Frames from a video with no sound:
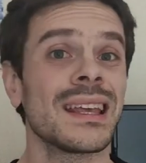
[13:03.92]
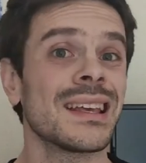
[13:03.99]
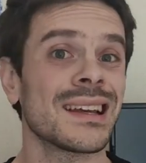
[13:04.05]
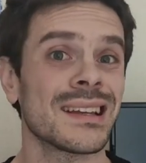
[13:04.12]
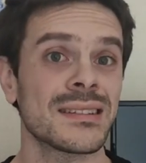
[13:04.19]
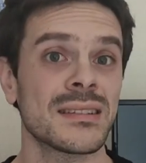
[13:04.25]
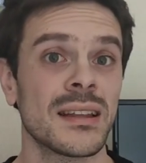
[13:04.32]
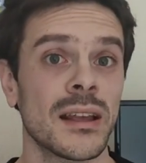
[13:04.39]
est
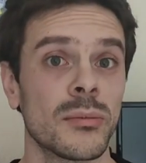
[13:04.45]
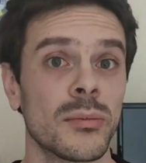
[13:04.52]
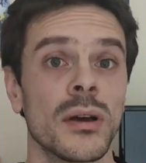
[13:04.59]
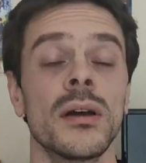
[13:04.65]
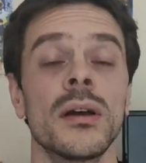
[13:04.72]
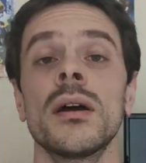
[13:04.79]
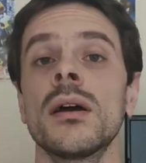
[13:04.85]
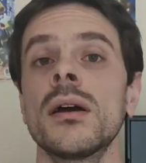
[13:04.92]

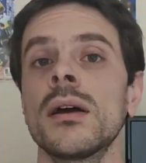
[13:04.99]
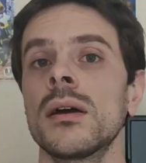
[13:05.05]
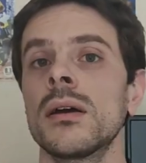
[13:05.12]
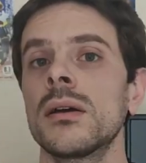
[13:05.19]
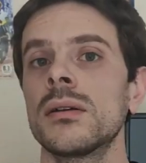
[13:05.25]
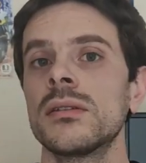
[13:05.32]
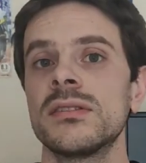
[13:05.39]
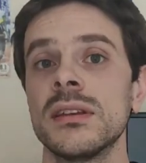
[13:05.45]
instable
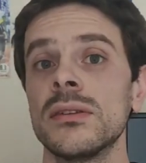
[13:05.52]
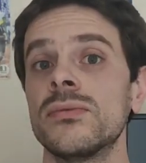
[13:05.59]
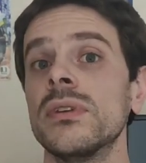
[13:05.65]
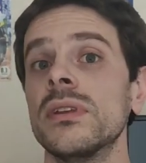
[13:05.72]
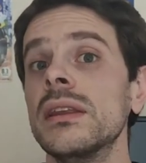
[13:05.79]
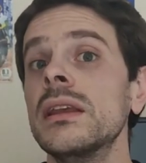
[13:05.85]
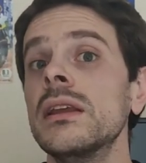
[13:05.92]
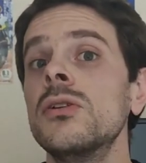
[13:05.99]
c'est
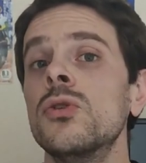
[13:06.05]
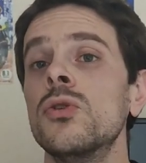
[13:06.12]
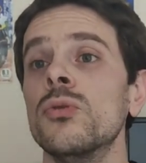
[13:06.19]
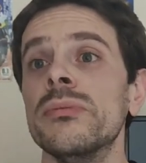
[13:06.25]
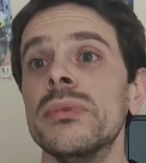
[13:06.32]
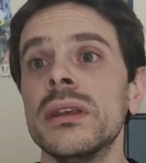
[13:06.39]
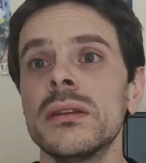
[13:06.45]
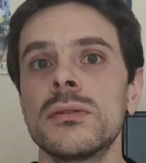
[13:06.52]
fini le
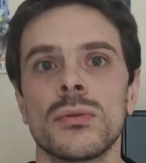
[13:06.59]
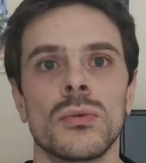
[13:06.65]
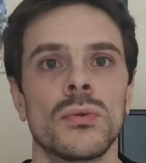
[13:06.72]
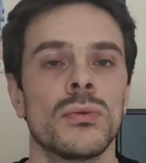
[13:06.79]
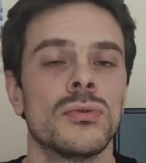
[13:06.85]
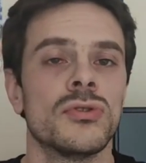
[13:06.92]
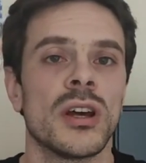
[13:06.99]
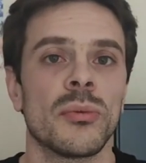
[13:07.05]
mythe
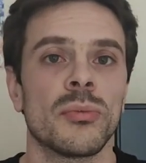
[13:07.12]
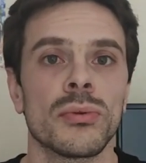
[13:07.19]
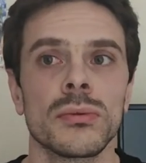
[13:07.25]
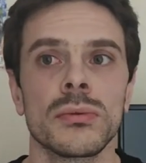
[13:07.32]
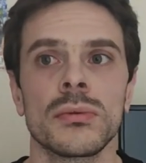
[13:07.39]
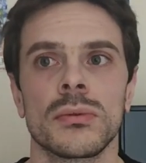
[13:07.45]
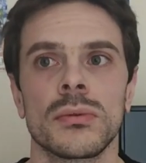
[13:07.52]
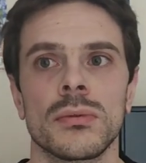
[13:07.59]
au
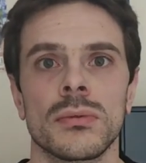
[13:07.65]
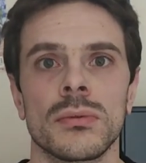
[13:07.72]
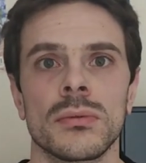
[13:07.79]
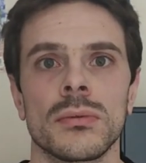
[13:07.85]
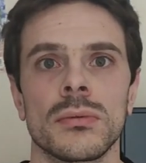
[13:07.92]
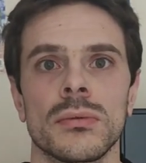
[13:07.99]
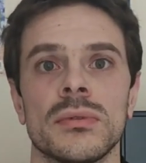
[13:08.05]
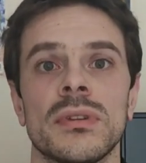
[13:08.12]
Japon
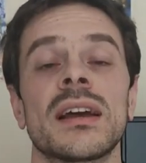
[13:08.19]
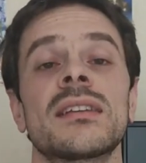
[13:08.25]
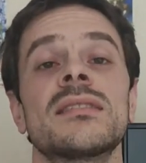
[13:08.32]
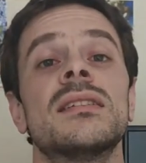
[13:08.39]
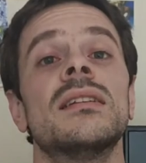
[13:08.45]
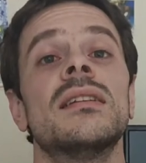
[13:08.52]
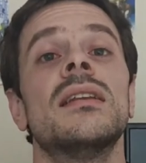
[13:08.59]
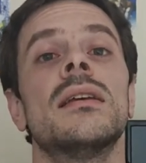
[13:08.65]
on
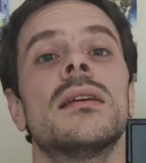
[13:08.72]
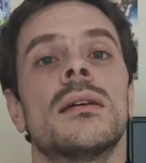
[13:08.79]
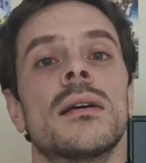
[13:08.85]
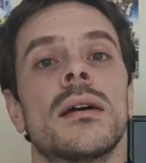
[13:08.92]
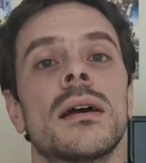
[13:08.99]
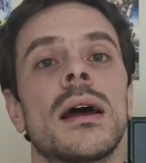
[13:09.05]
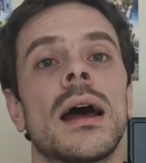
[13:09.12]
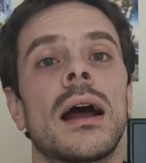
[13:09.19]
accédait
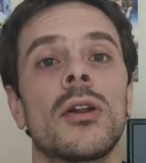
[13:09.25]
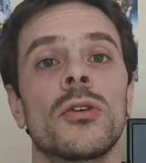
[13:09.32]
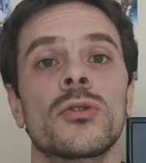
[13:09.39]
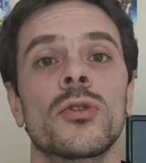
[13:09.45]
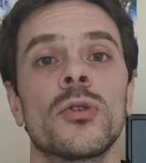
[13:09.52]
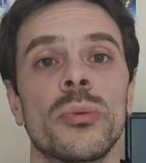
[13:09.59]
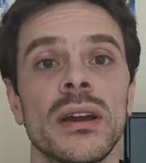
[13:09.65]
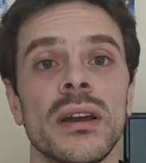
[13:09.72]
à
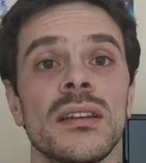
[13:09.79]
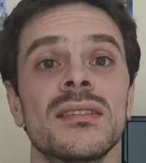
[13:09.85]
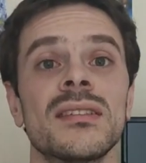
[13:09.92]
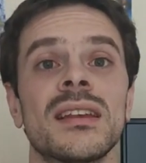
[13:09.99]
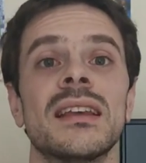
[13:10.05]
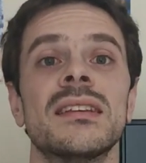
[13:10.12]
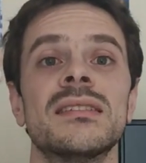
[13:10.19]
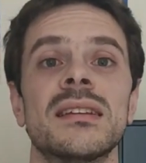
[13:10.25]
l'entreprise
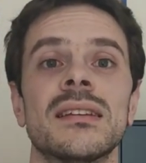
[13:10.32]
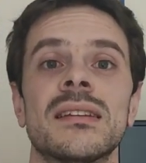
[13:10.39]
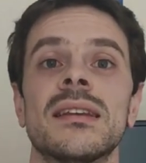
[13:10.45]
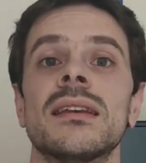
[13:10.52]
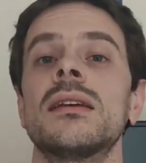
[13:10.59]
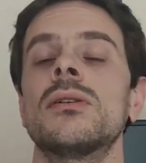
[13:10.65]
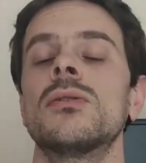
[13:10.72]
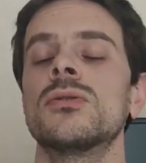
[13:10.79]
et
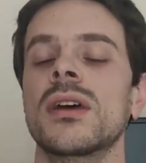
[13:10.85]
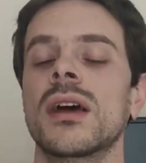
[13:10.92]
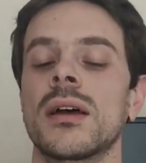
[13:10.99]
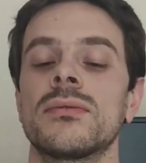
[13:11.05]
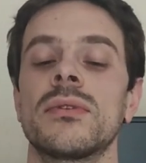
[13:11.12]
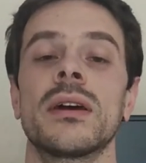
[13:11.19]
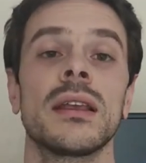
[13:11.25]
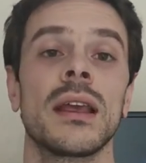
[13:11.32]
c'était le
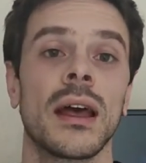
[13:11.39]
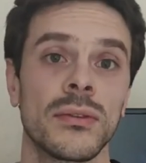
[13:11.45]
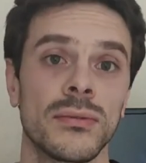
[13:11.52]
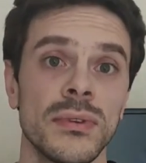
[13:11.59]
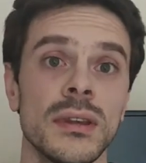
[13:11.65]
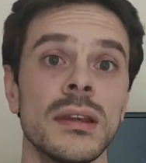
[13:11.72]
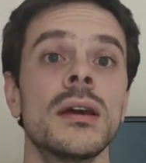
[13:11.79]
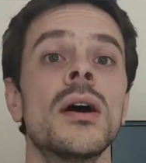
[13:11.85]
travail à
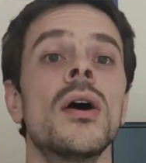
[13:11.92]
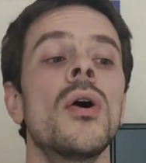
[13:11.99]
vie.